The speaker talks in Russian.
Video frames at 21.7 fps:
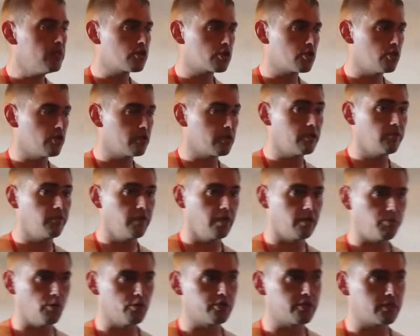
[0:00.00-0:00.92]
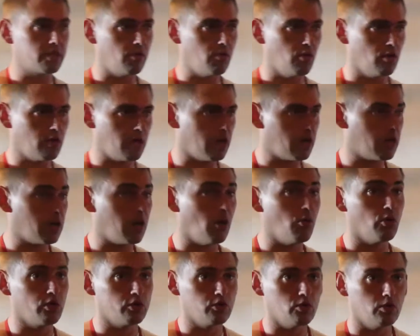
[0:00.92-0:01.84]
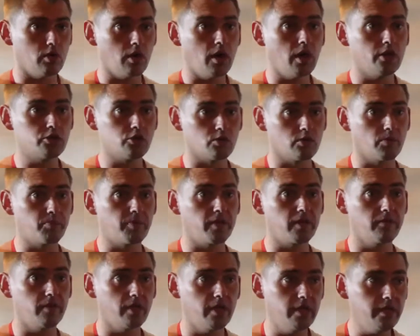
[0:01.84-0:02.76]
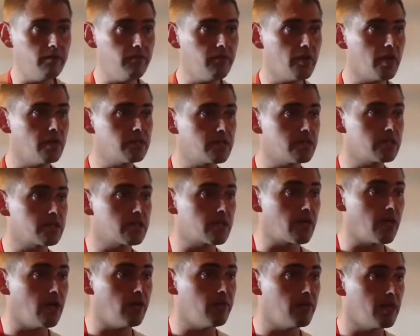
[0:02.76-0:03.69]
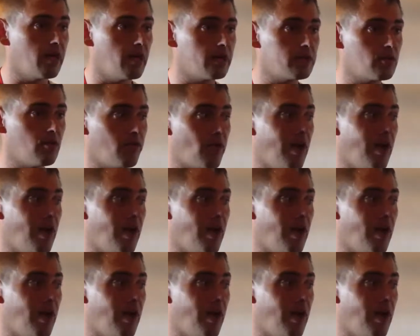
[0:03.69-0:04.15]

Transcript: что эта дверь после того, как колонию отсюда перевели в конце 40-х годов,